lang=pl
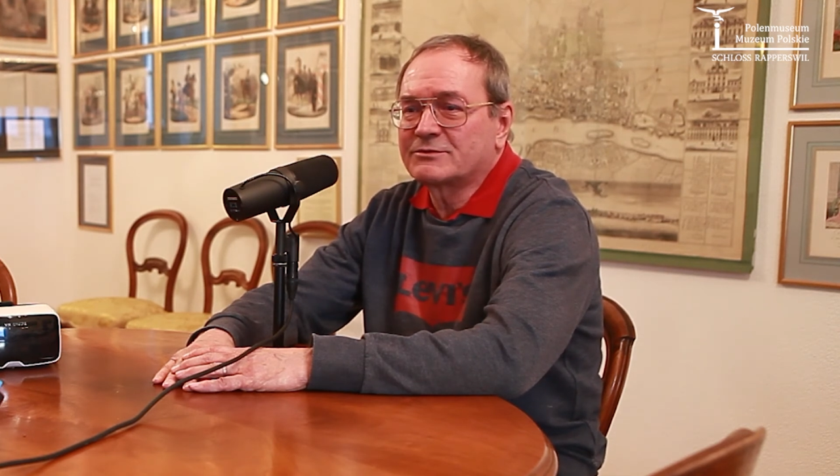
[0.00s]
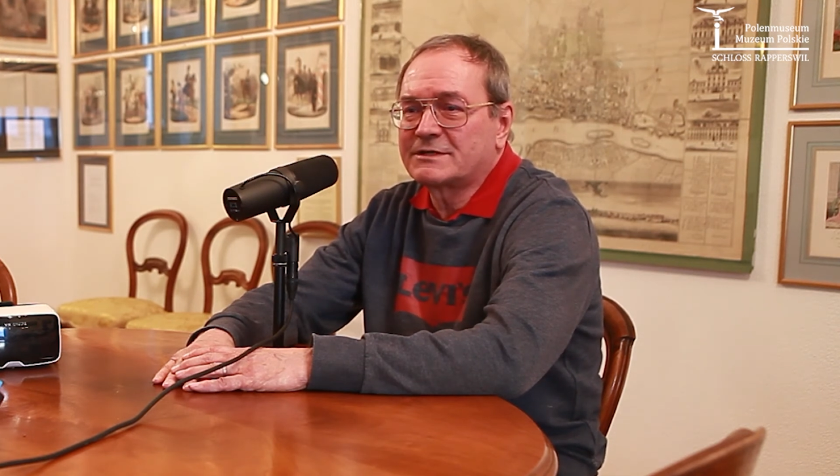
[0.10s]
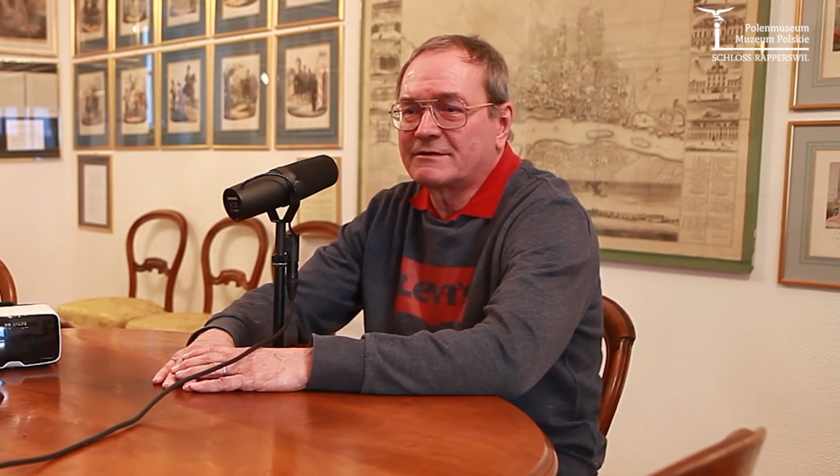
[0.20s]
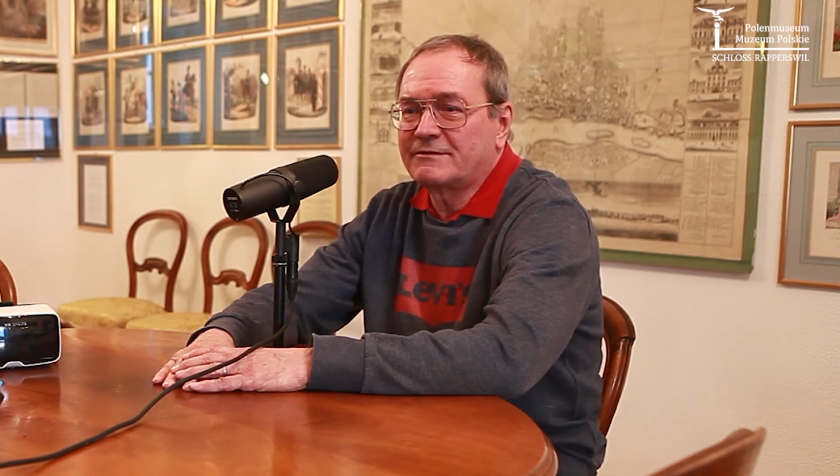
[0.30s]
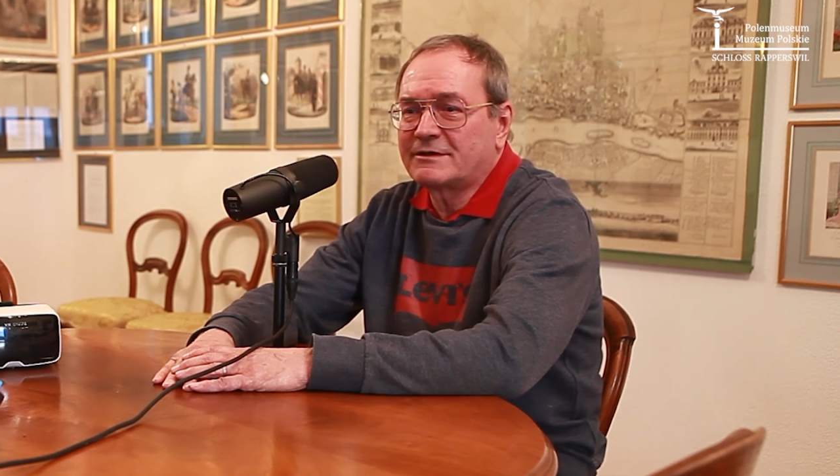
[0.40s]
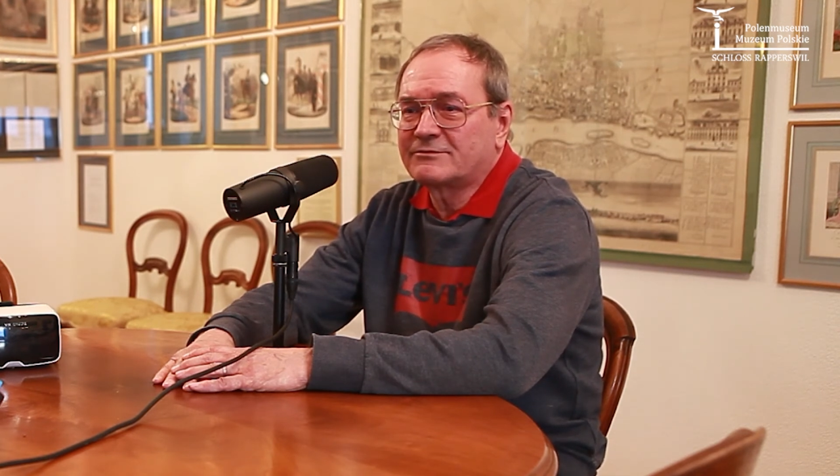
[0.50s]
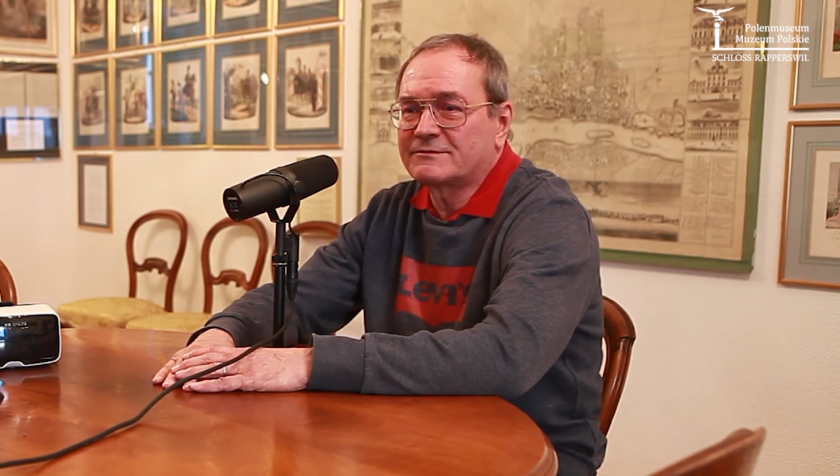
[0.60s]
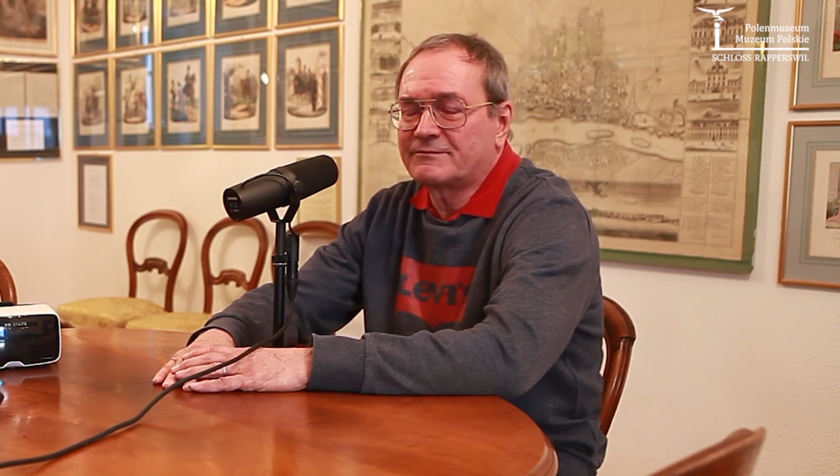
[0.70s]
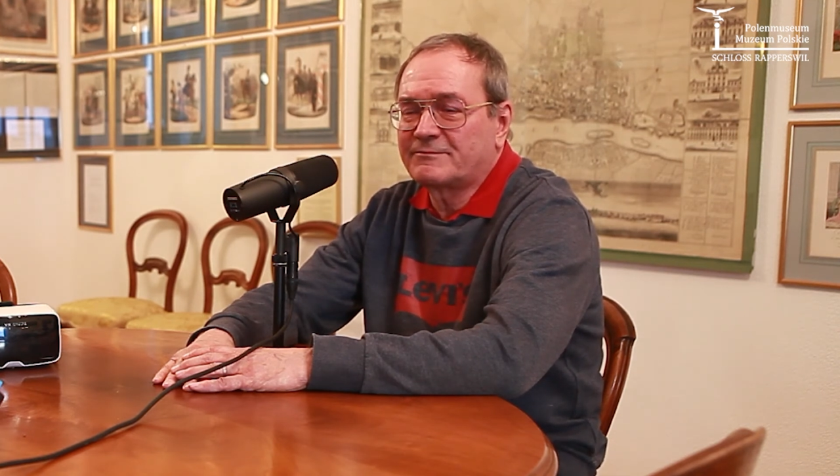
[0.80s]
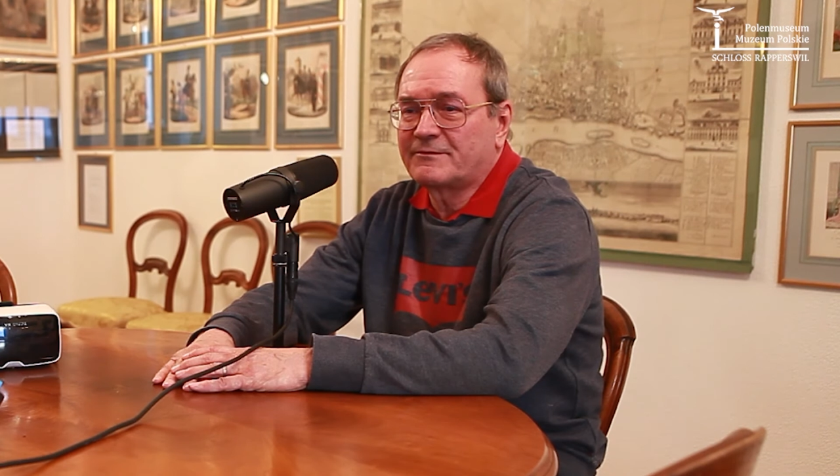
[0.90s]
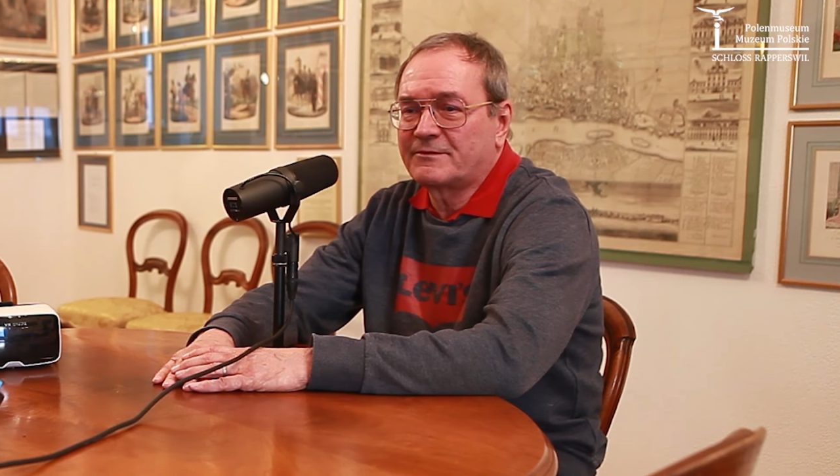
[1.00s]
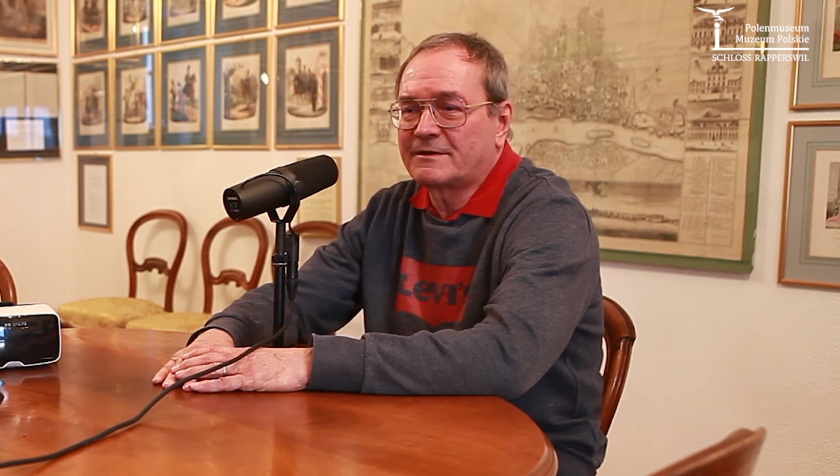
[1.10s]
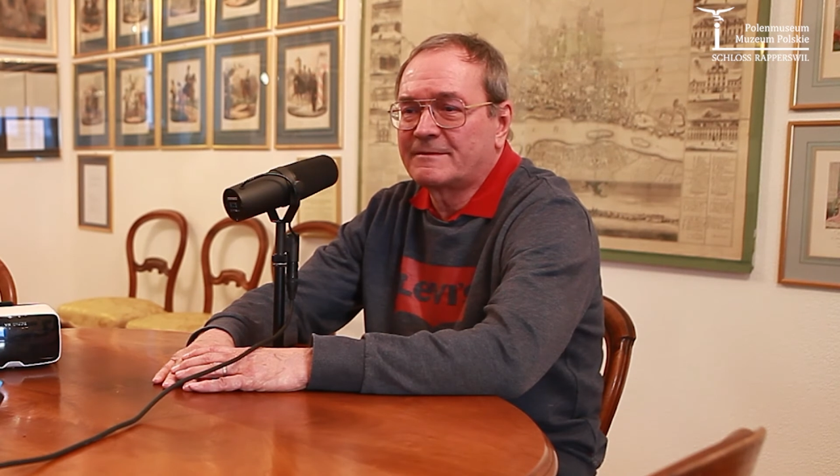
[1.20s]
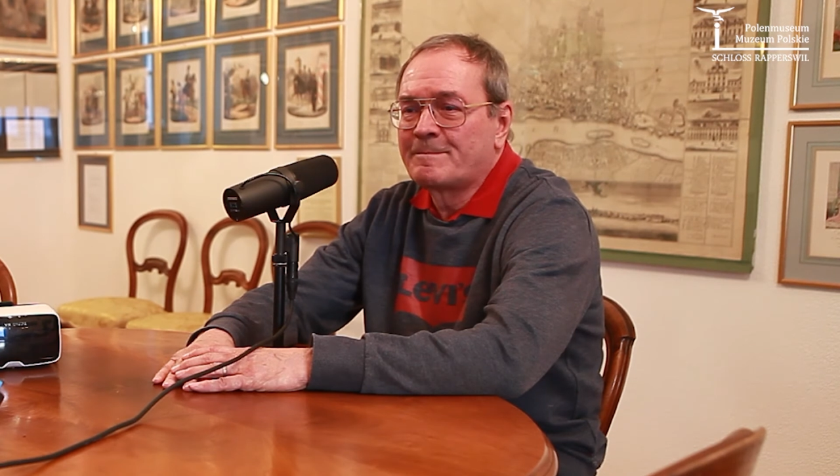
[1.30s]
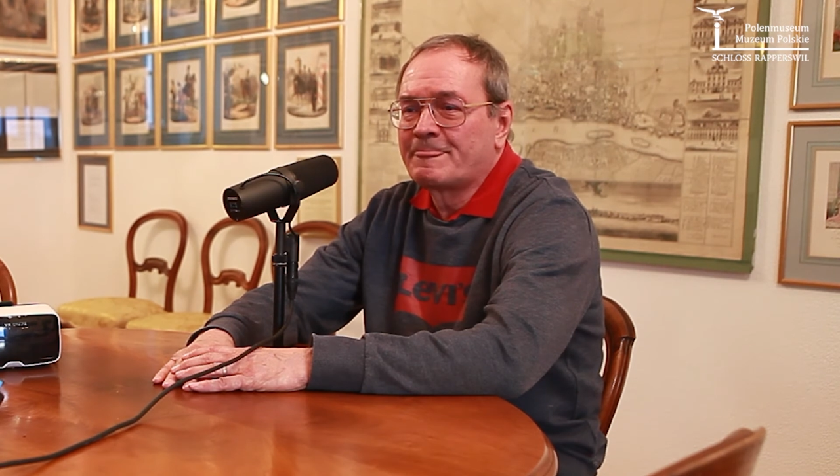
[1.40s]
serwerów w,